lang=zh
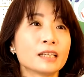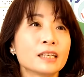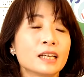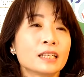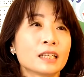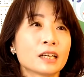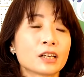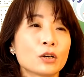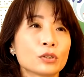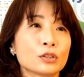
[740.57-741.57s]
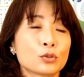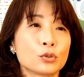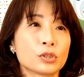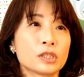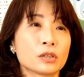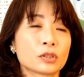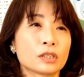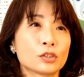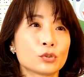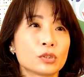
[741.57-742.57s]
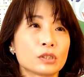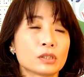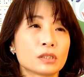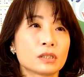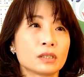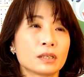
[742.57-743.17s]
嗯，那考到的学校可能就是